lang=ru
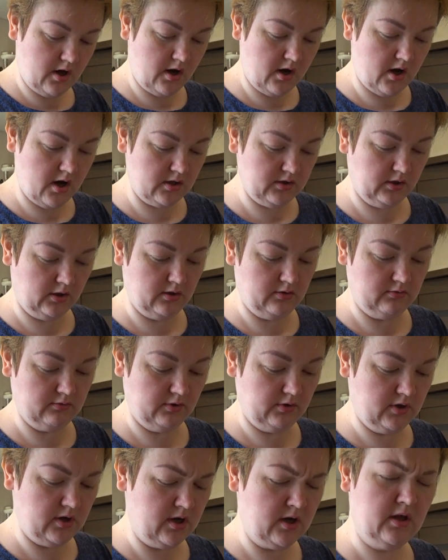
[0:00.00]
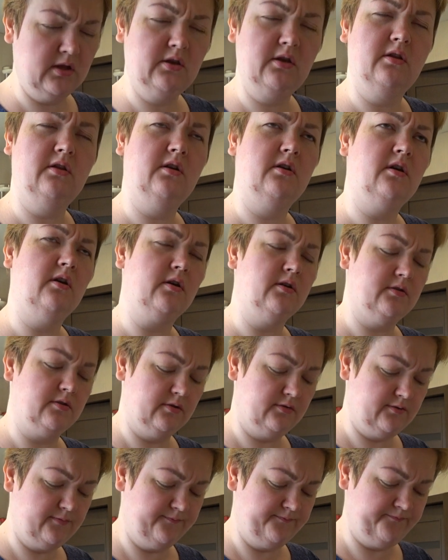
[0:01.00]
ангел, не как ангела, как этот,
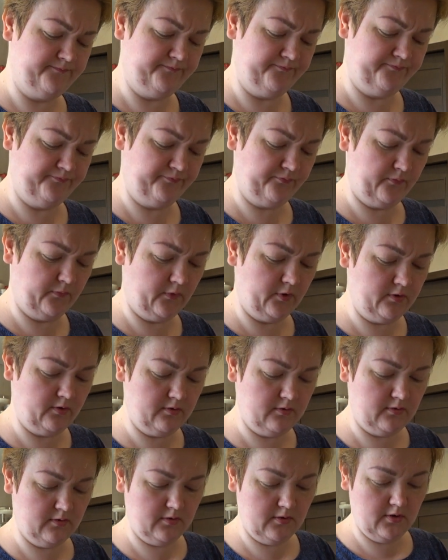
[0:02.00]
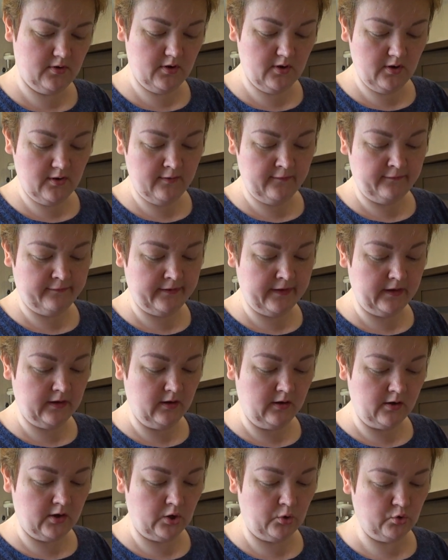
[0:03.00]
ну, фея
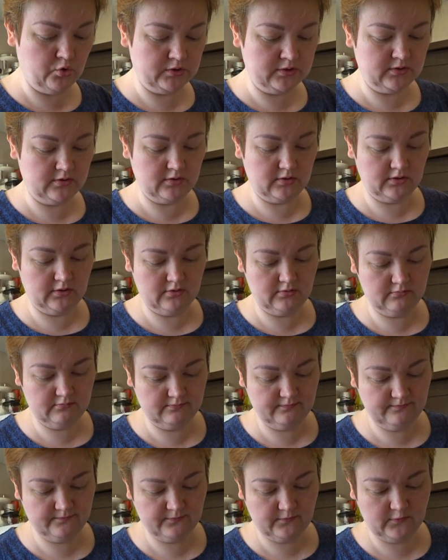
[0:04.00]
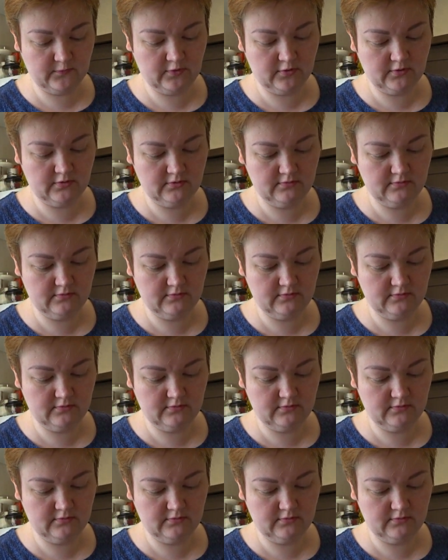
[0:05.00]
крестная, да.